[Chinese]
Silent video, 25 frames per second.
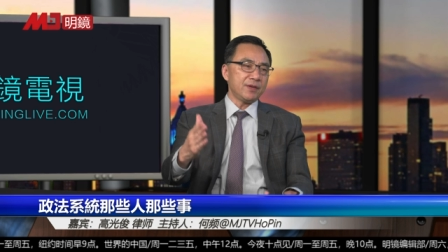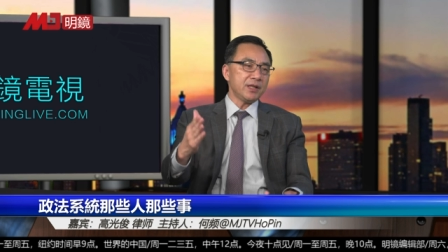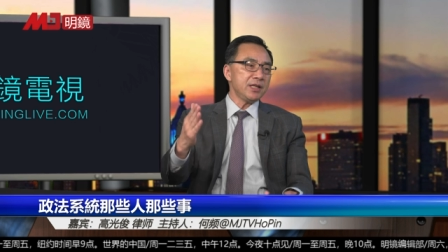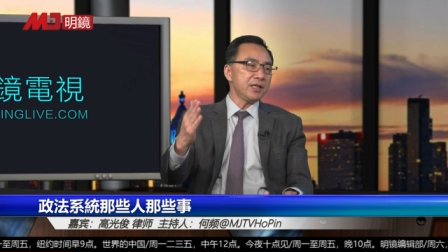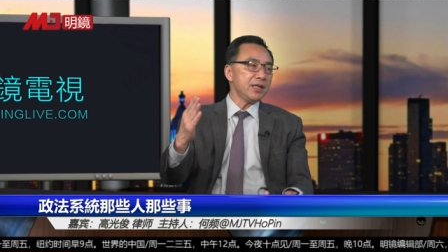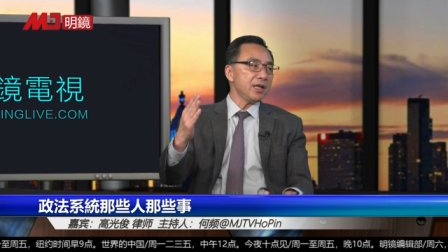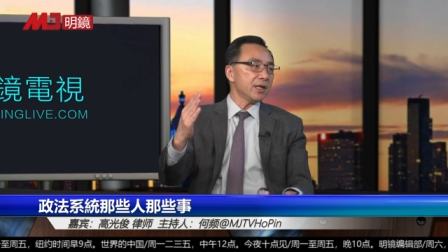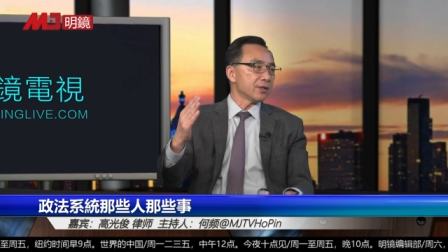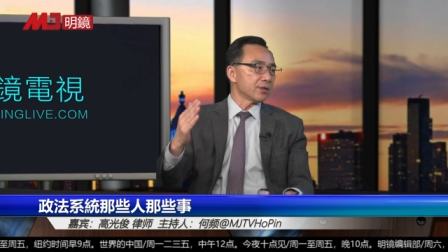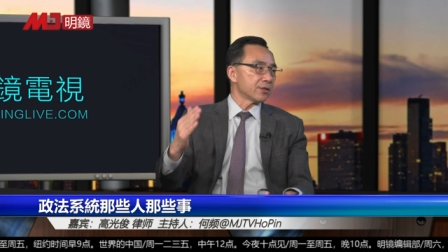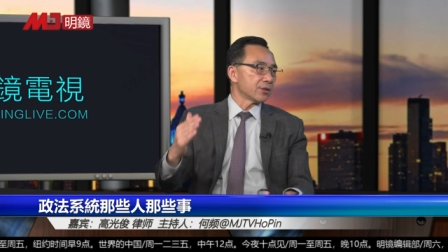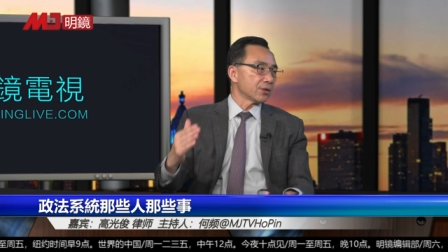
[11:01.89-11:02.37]

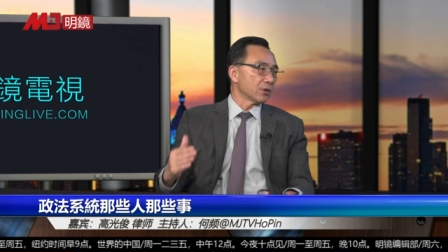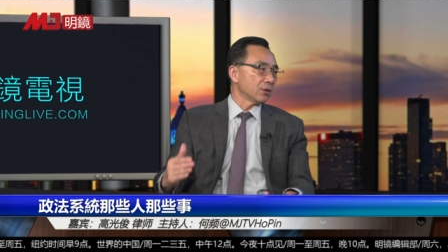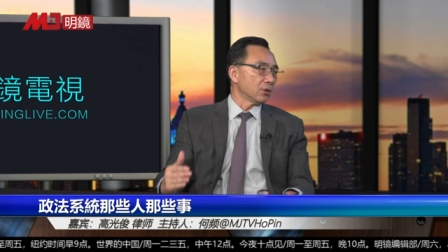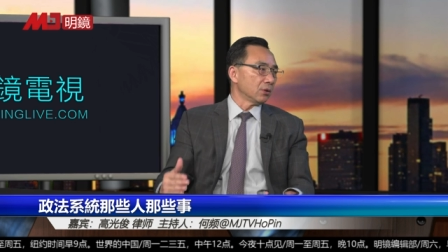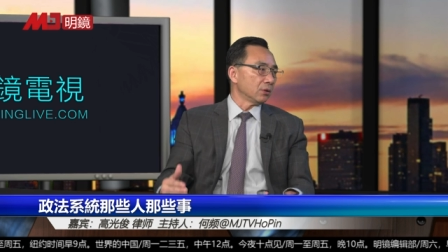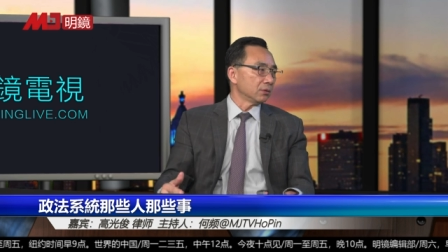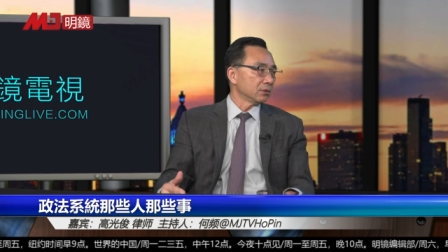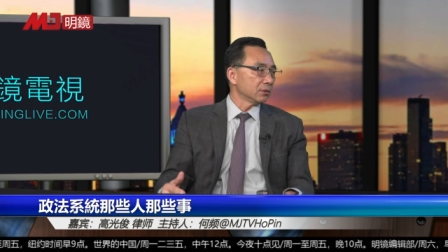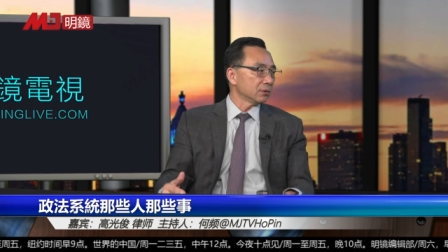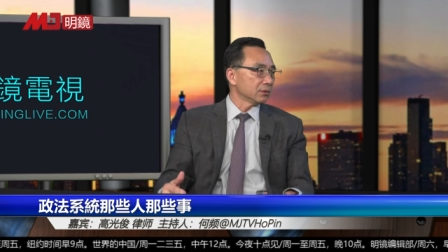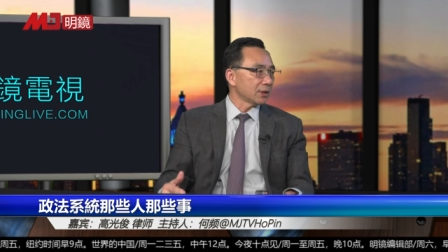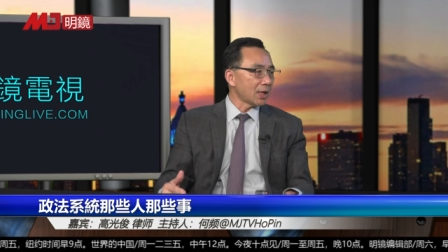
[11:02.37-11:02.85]
裂的时候，
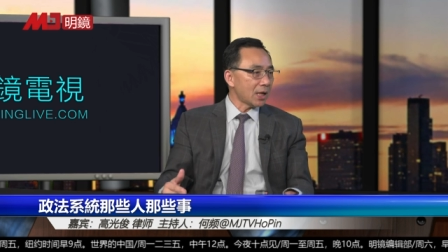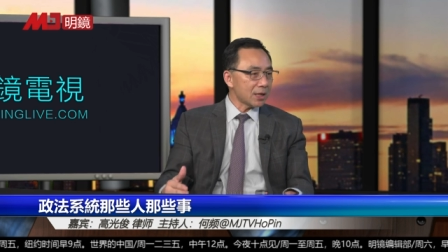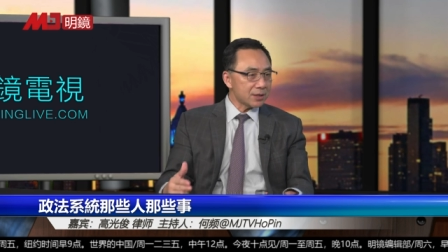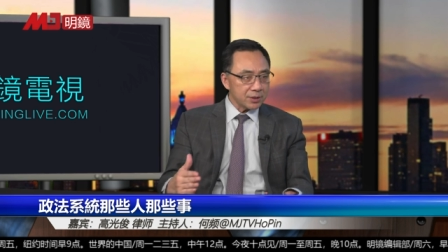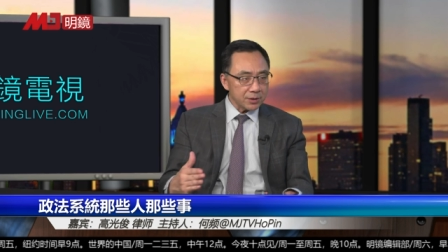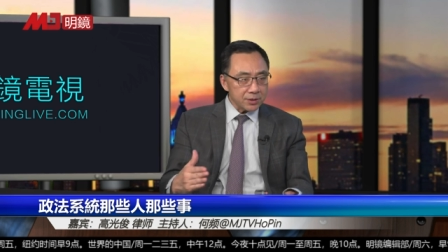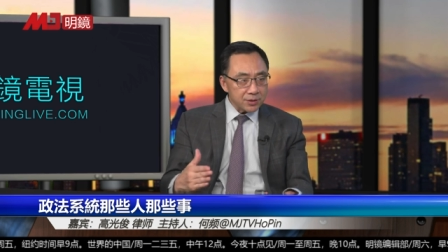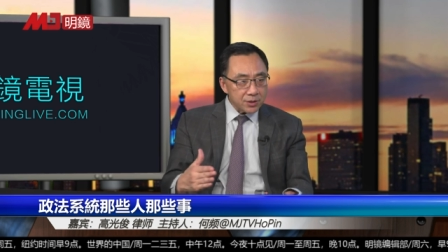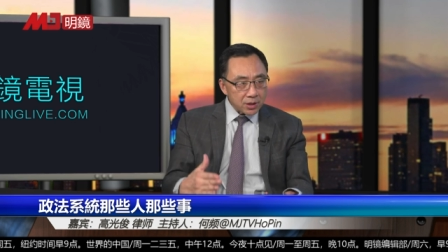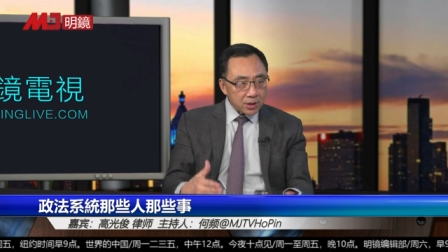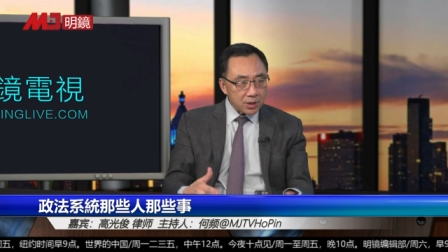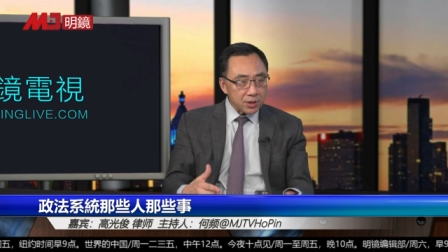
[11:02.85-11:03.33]
那在
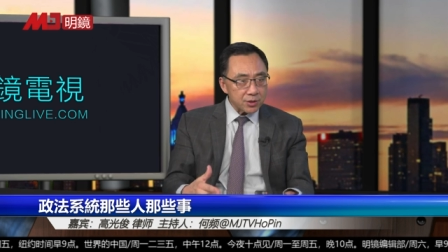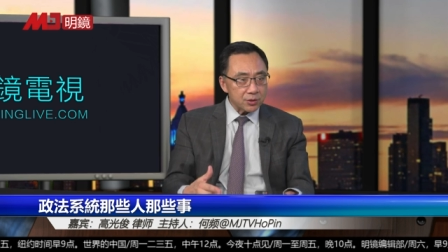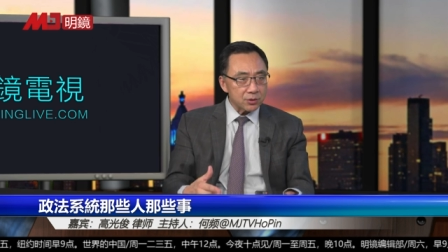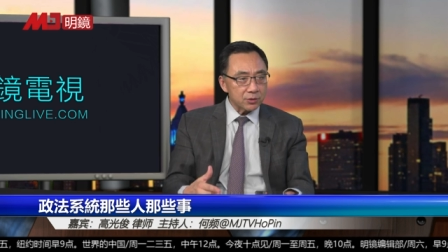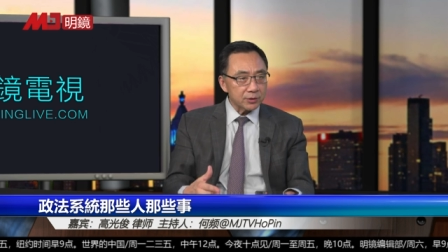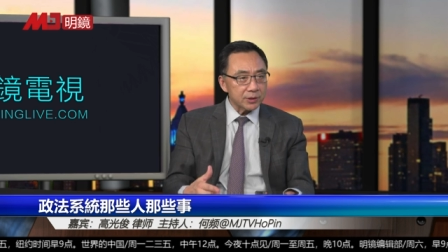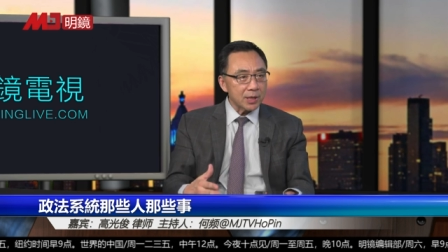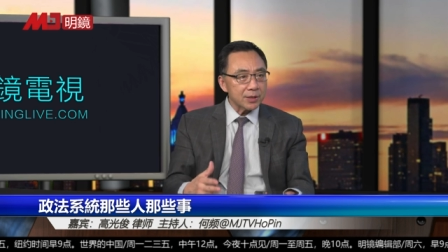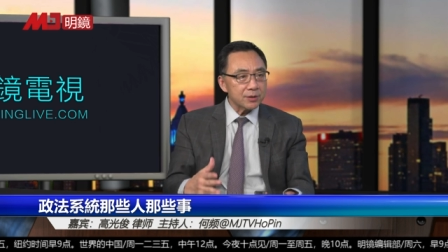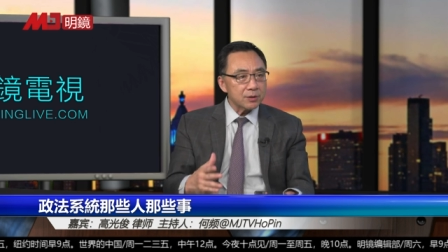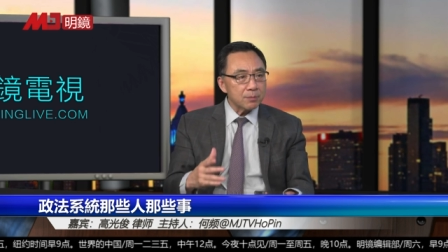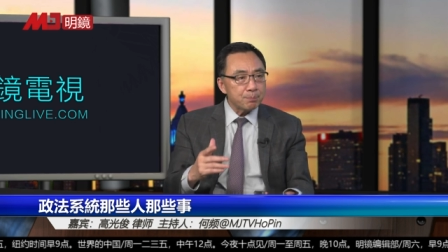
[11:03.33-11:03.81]
这个时候
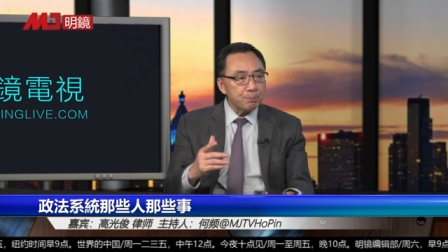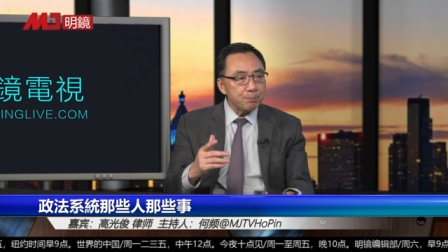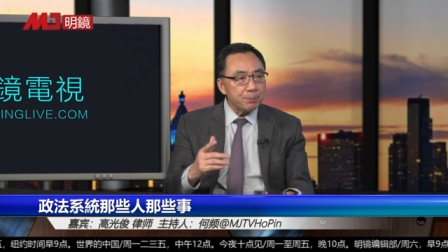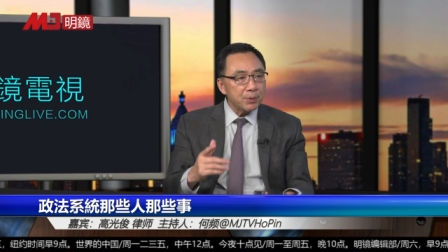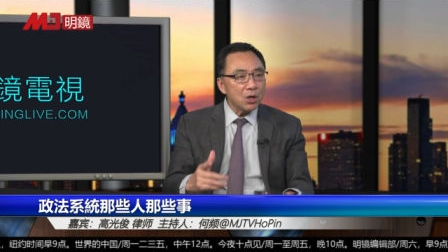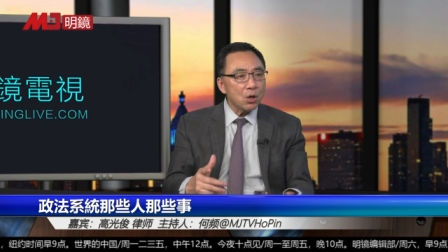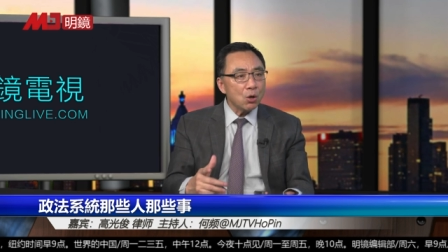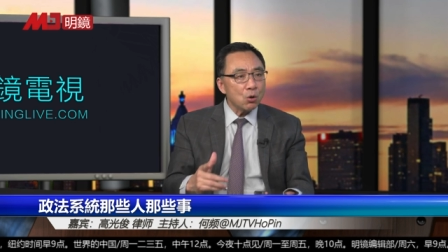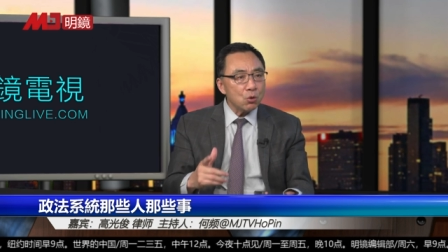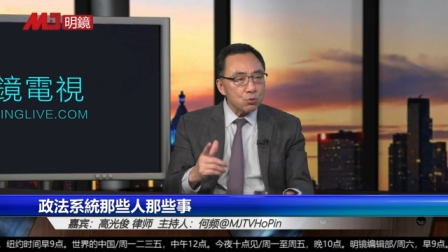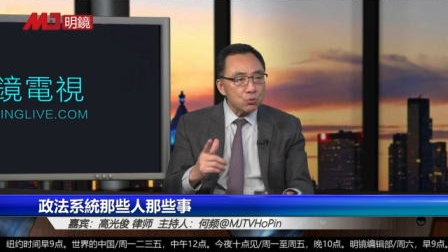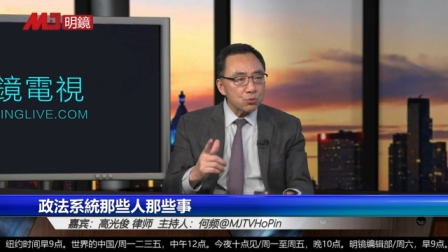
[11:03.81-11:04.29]
他是
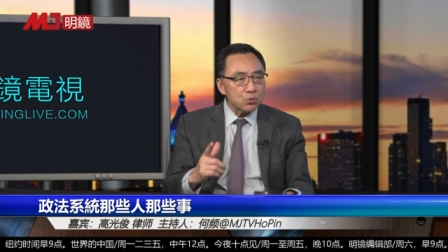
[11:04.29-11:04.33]
标